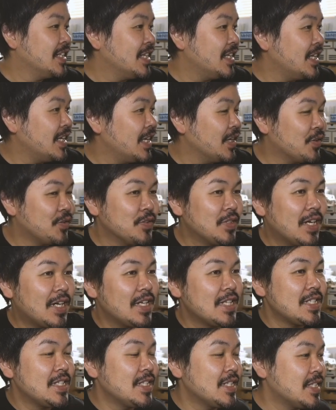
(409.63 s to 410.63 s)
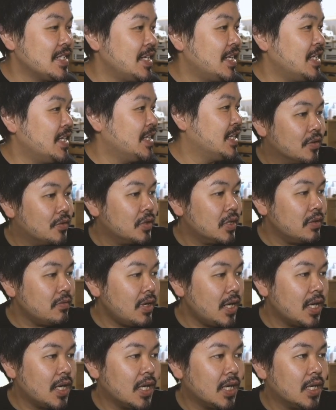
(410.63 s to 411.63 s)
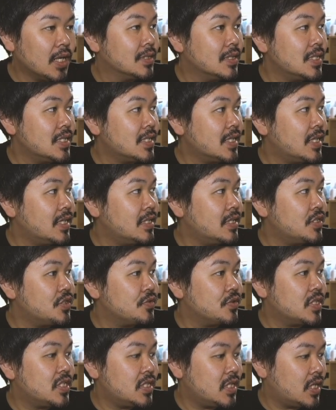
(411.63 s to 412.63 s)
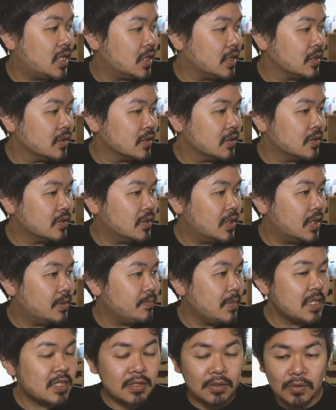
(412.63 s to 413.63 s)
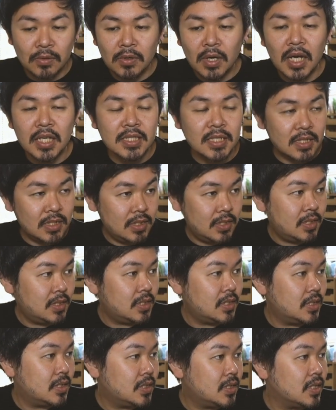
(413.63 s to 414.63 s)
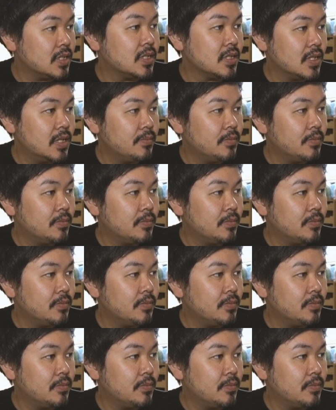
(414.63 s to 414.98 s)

えー、こんな感じですね。これは2021年、まず5月ですね。